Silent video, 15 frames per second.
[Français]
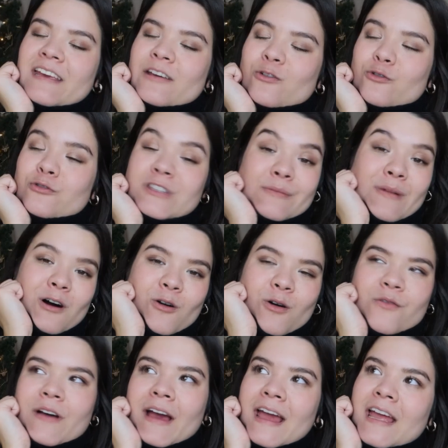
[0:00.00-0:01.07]
et que c'est marrant
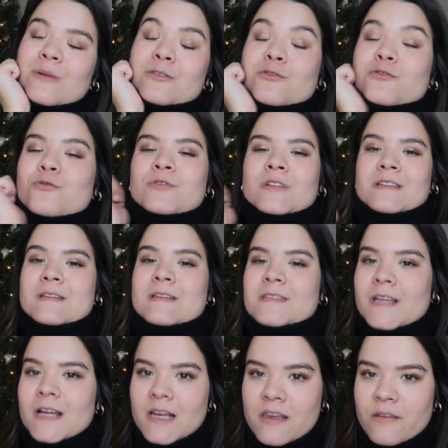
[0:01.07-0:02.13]
en vrai. Parce que du coup, ça c'était
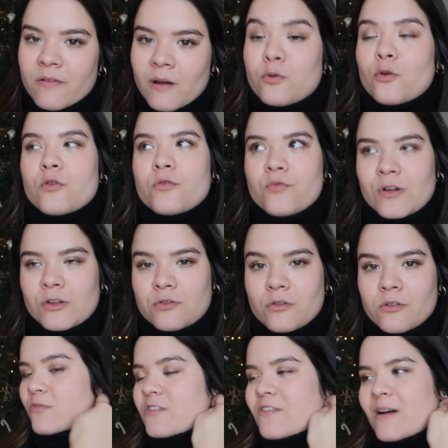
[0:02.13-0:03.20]
livres pour une
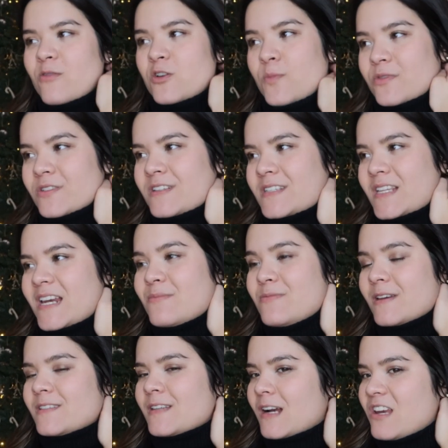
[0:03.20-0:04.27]
voiture. Moi vraiment je pensais qu'ils allaient me
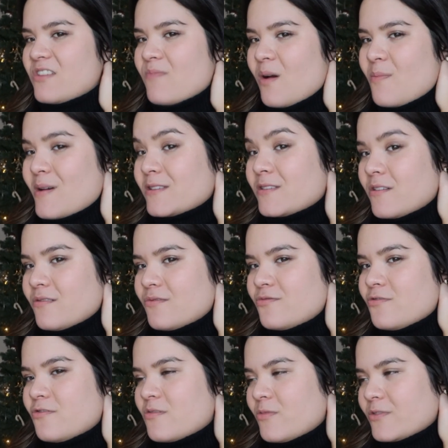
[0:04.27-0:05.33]
dire 5 livres par personne
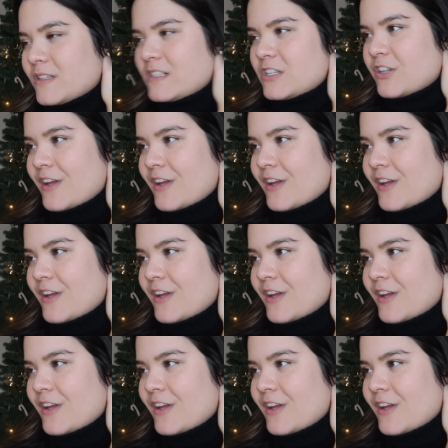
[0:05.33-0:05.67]
vu comment c'était